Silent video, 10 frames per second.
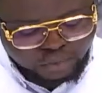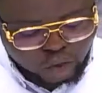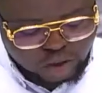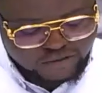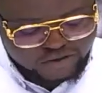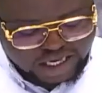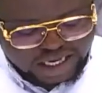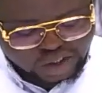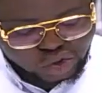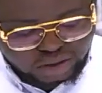
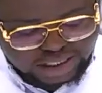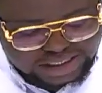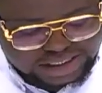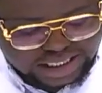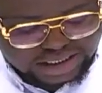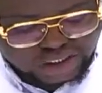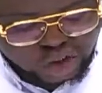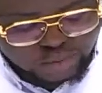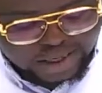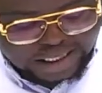Olivier, son destin
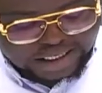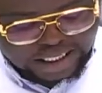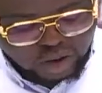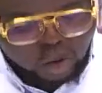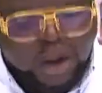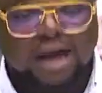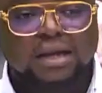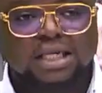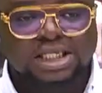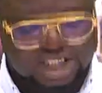désormais lié au
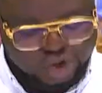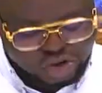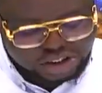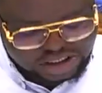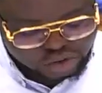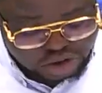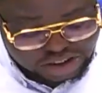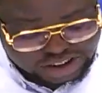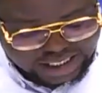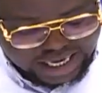calendrier
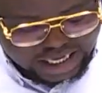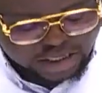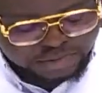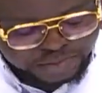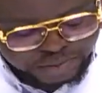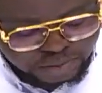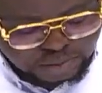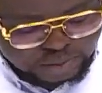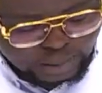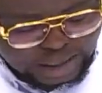judiciaire
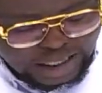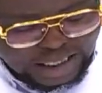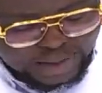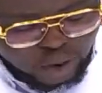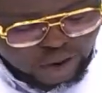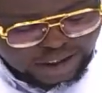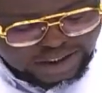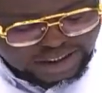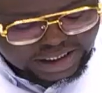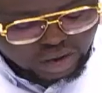
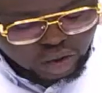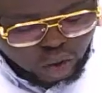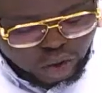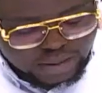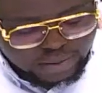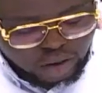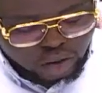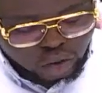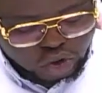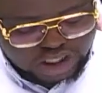L'hypocrisie, le reniement,
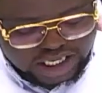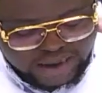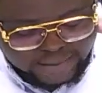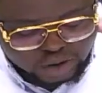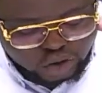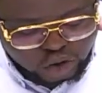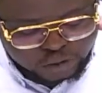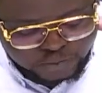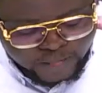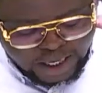le rejet et
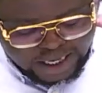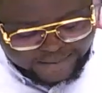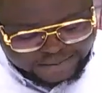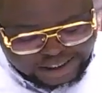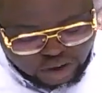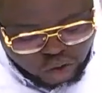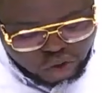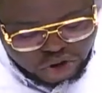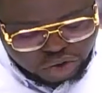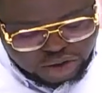l'abandon, la
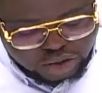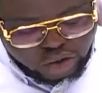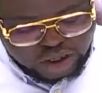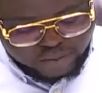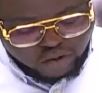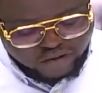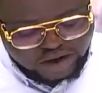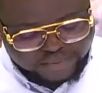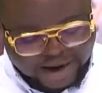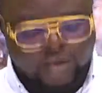psychologie du détenu
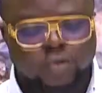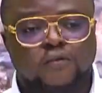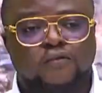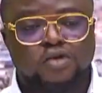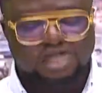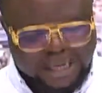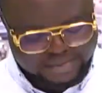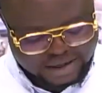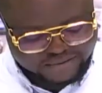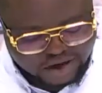éprouvée par de faux
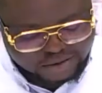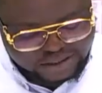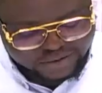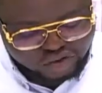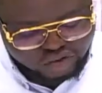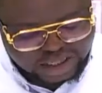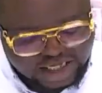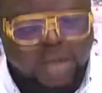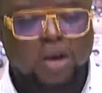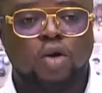amis, fait observer le
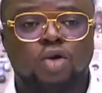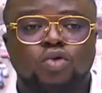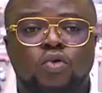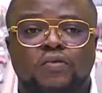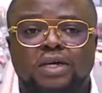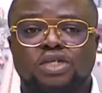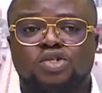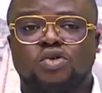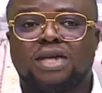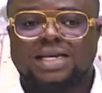journal, retrouver
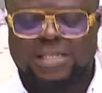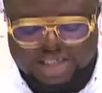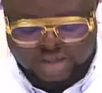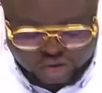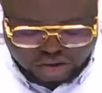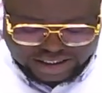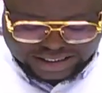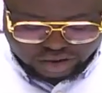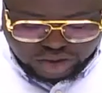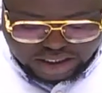son article sur
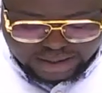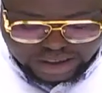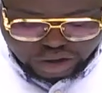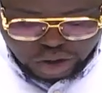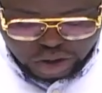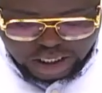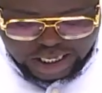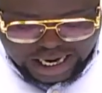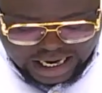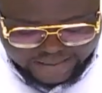cette actualité majeure
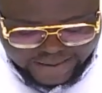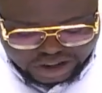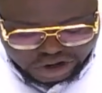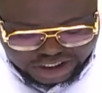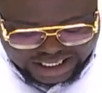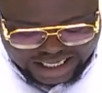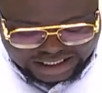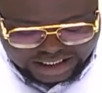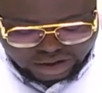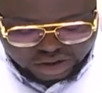à la page
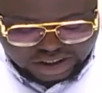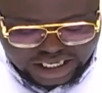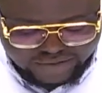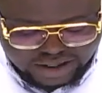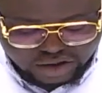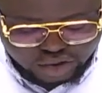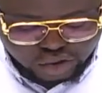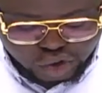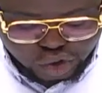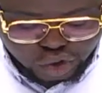4 de sa livraison
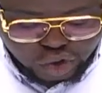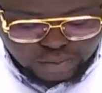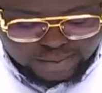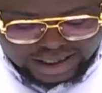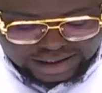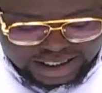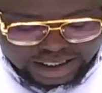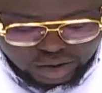de ce matin.